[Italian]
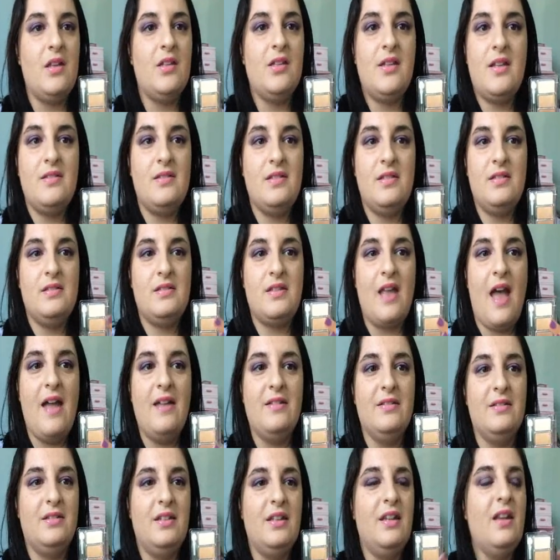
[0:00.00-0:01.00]

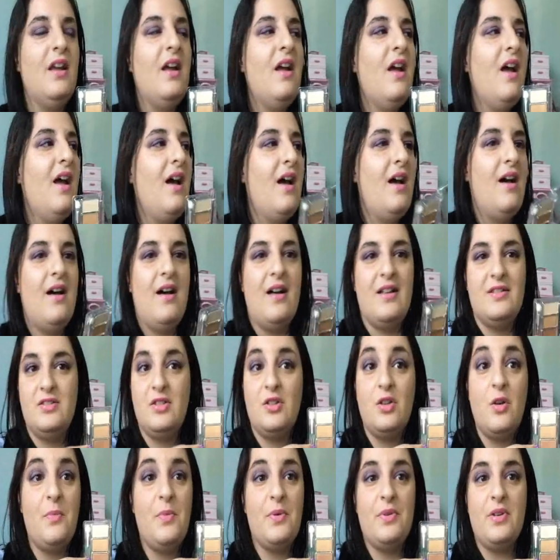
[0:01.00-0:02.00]
inesistenti, eh,
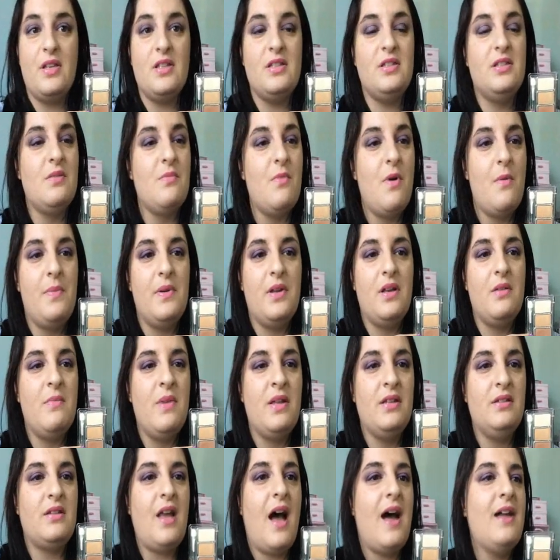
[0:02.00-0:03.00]
sono pochissimo
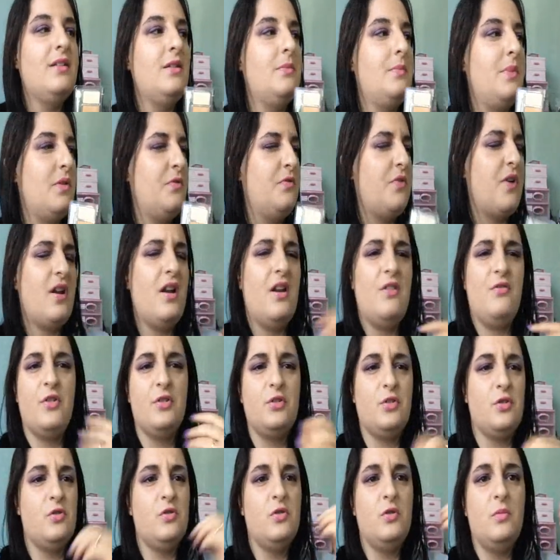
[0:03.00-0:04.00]
pigmentati per fare le
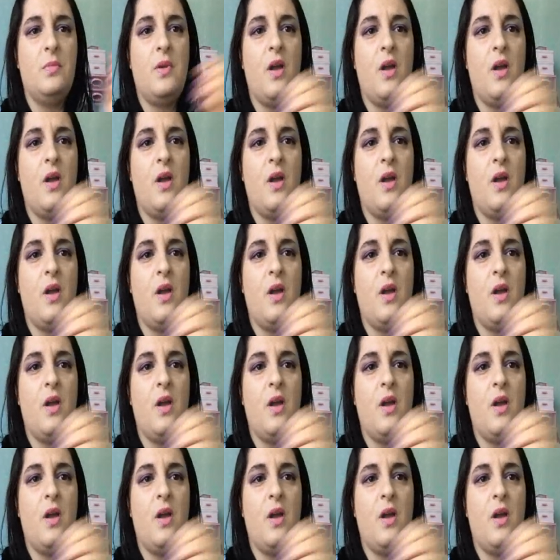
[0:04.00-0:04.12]
foto sul